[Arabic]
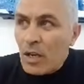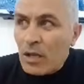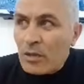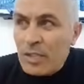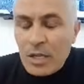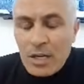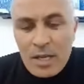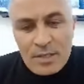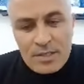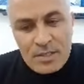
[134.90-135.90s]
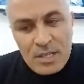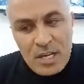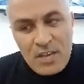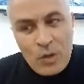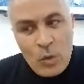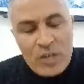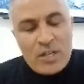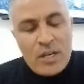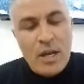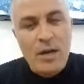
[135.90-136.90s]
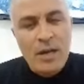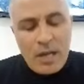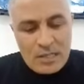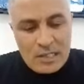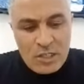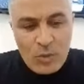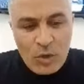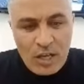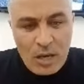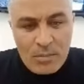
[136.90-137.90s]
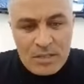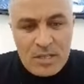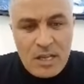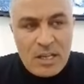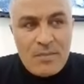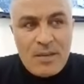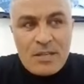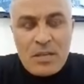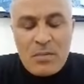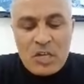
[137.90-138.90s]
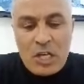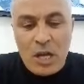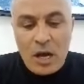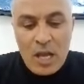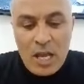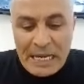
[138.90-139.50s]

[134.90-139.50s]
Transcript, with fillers: دير لنا التسريع في الوتيره رئيس الجمهوريه مد التعليمات اي ماشيه